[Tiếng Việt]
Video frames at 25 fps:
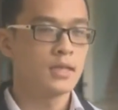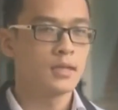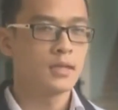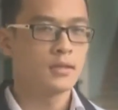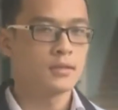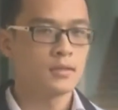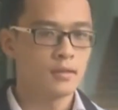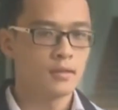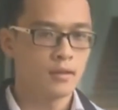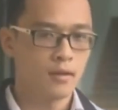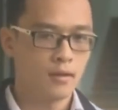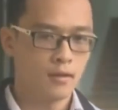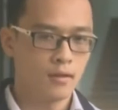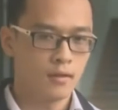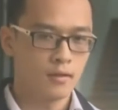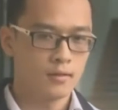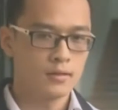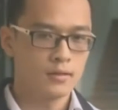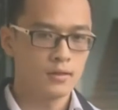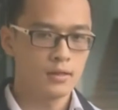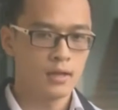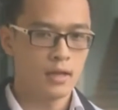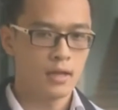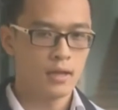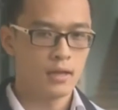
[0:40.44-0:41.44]
nhiên
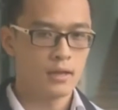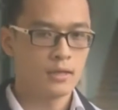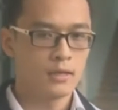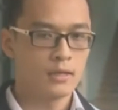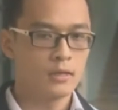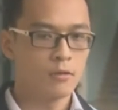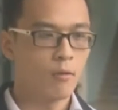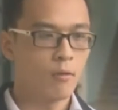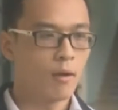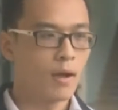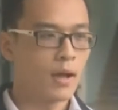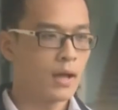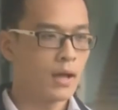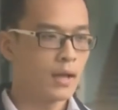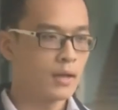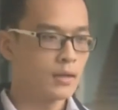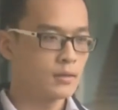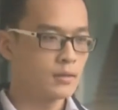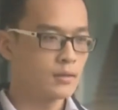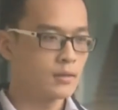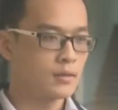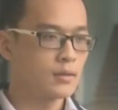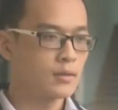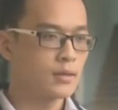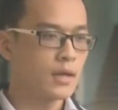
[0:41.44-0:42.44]
ờ, như là lý
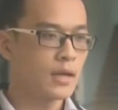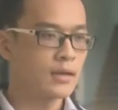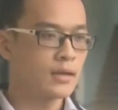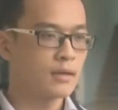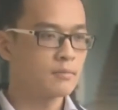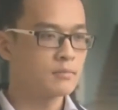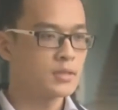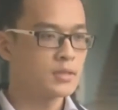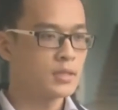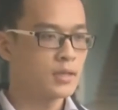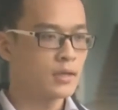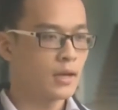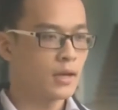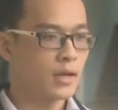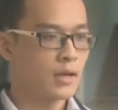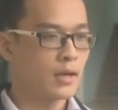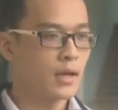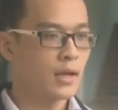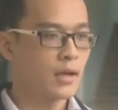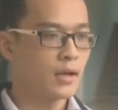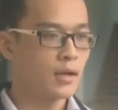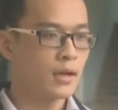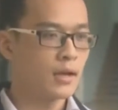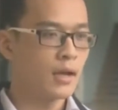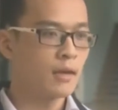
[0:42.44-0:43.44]
hóa từ các năm trước là
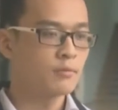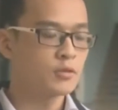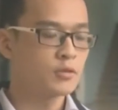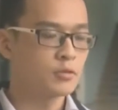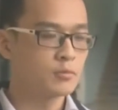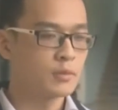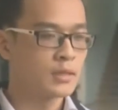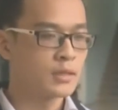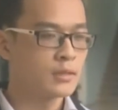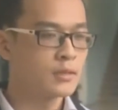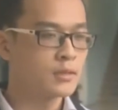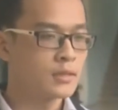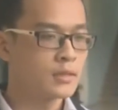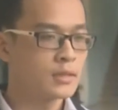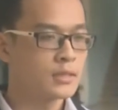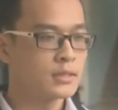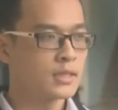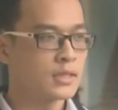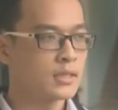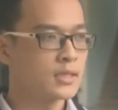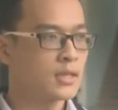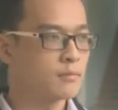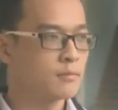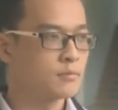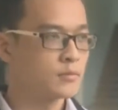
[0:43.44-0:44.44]
đã áp dụng hình thức thi
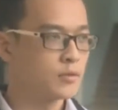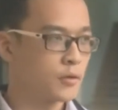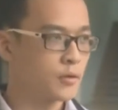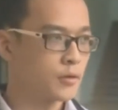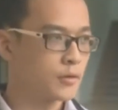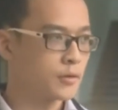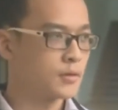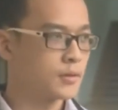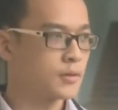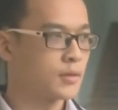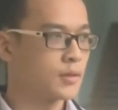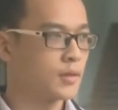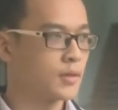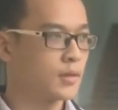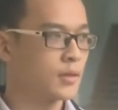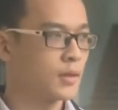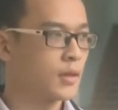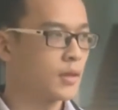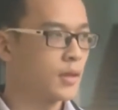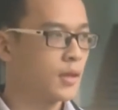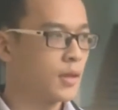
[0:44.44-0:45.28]
trắc nghiệm rồi thì